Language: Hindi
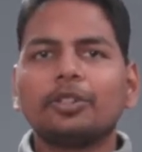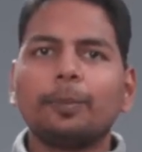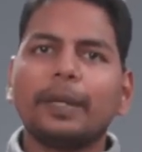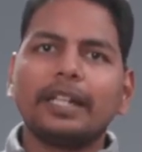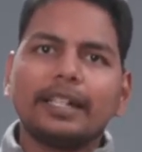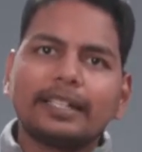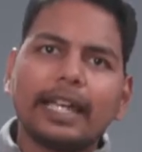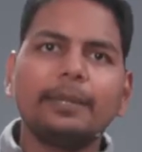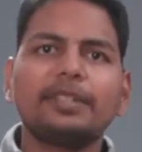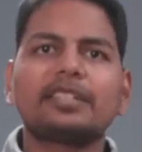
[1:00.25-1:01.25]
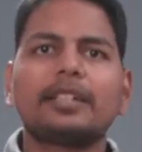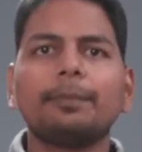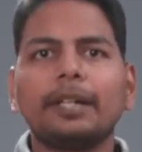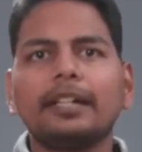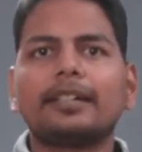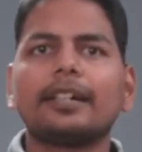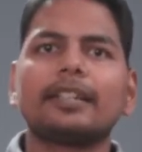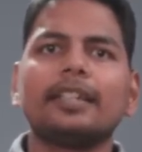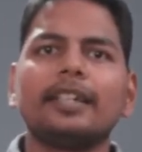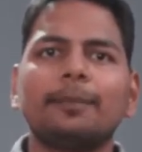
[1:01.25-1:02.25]
तो मैंने टाइम स्टैम्प ऐड कर
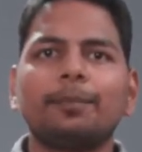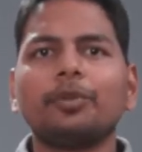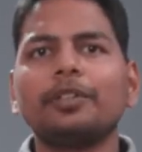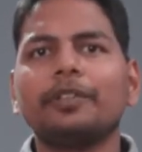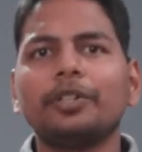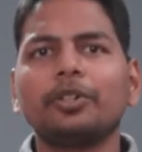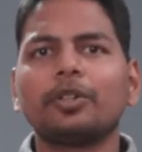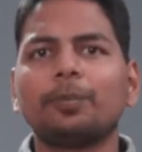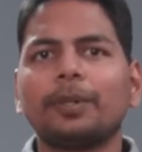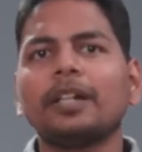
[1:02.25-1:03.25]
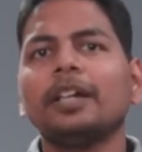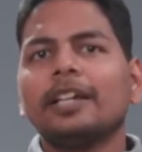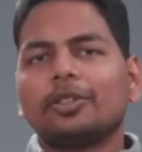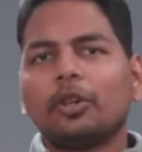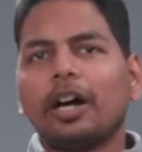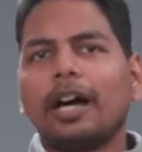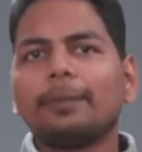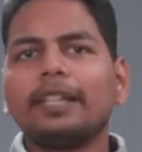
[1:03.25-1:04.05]
दिए हैं पूरी वीडियो के ऊपर तो आप